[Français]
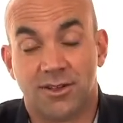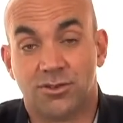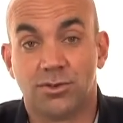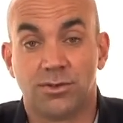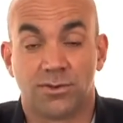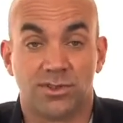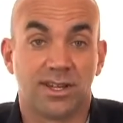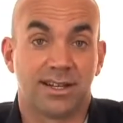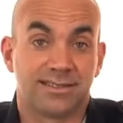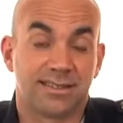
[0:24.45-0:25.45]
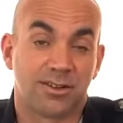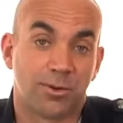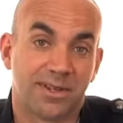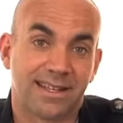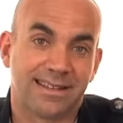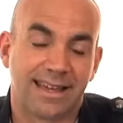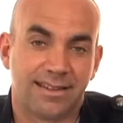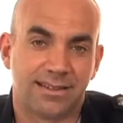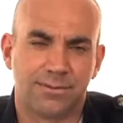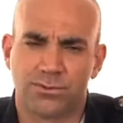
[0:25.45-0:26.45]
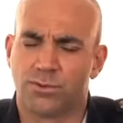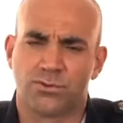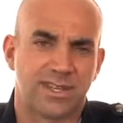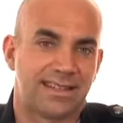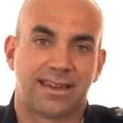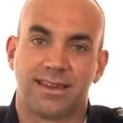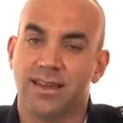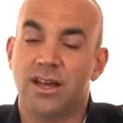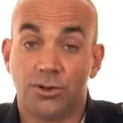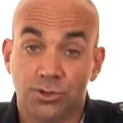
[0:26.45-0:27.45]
de venir laisser des commentaires négatifs, de vous attaquer,